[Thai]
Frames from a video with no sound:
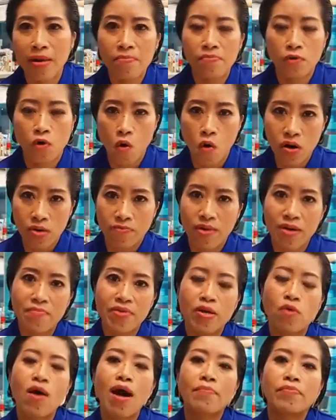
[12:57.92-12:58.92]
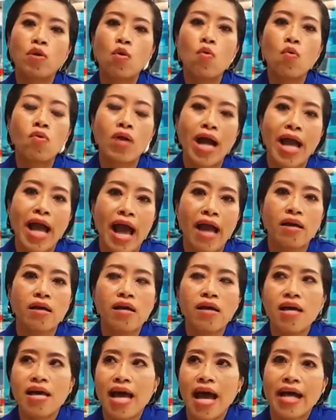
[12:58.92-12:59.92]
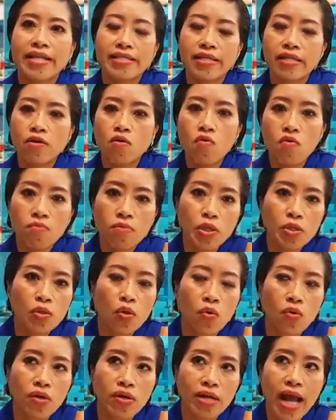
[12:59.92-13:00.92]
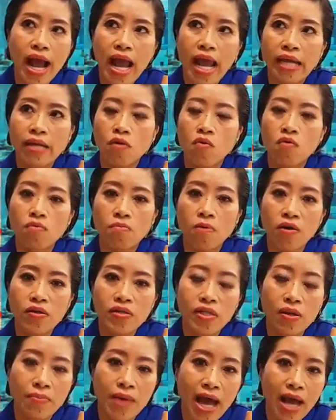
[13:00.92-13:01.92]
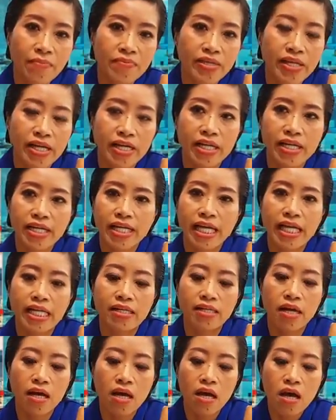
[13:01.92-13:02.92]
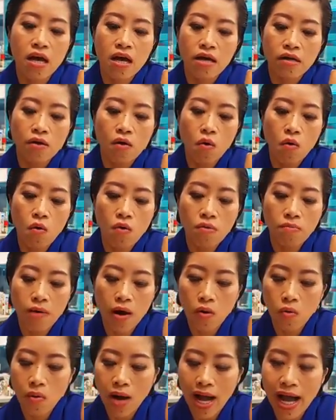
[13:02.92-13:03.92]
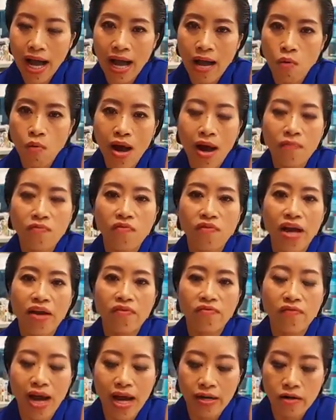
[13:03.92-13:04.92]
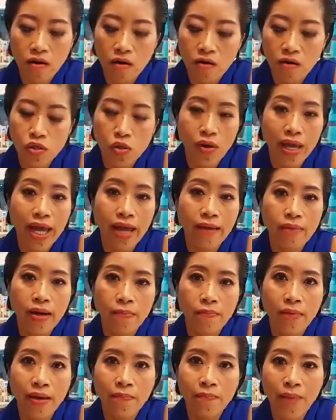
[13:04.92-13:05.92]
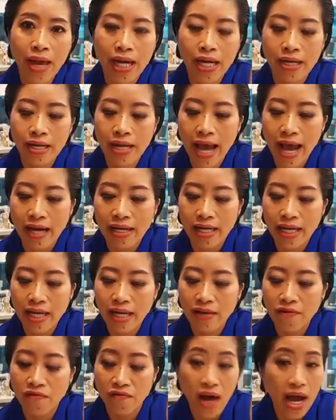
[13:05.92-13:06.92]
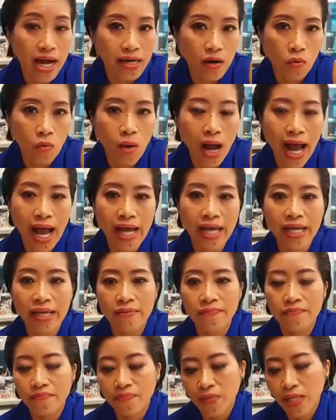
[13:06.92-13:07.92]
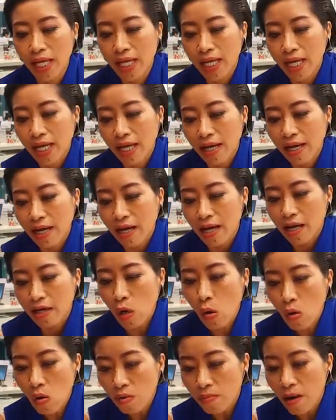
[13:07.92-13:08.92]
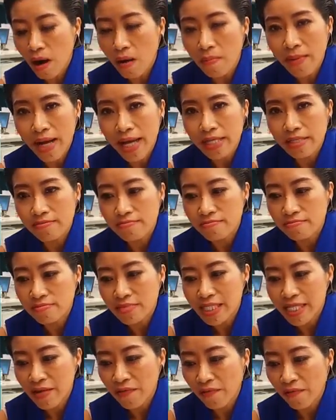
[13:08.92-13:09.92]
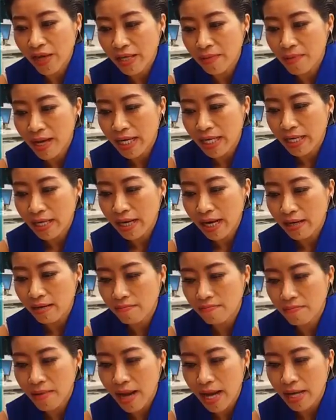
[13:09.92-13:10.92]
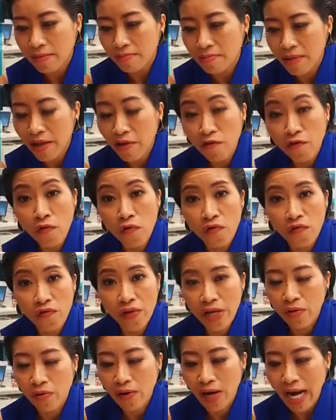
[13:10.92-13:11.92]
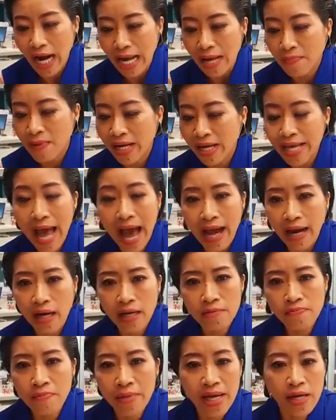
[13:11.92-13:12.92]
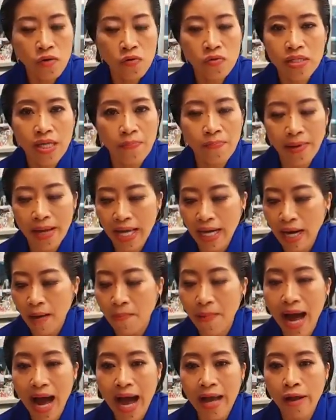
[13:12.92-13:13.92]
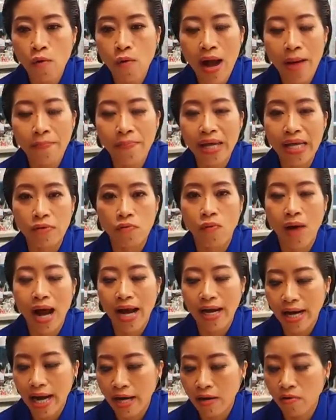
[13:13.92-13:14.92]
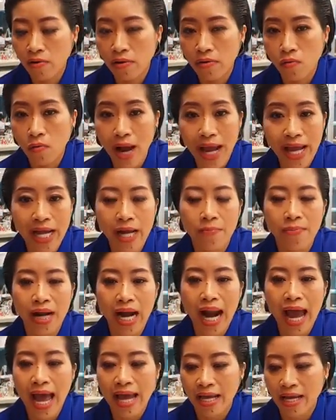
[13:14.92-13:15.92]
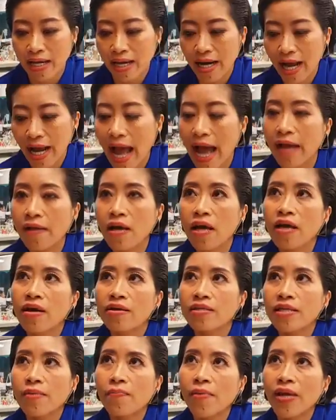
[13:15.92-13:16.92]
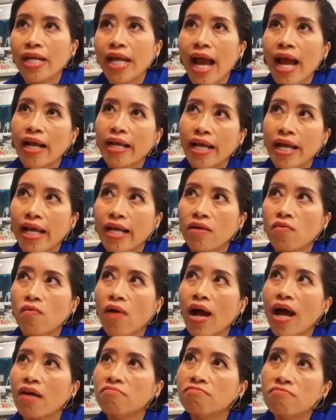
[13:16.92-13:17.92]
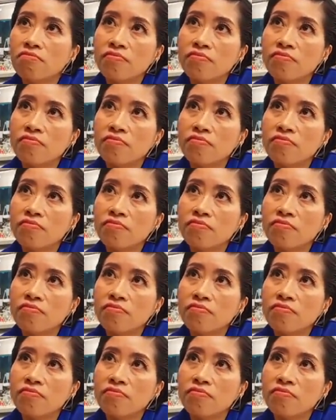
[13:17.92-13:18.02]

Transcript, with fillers: มันคนมันมีความทุกข์อะค่ะอาจจะทุกข์เพราะตกงานทุกข์เพราะสภาพเศรษฐกิจทุกข์เพราะว่าความใฝ่ฝันองตัวเองมันไม่เป็นอย่างที่ฝันเอาไว้ ทุกข์เพราะมันชีวิตมันมันไม่ฟูลฟิลอะไรบางอย่าง แล้วไม่รู้จะไประบายความผิดหวังนั้นไว้กับใครนะคะจะไปนั่งคิดว่า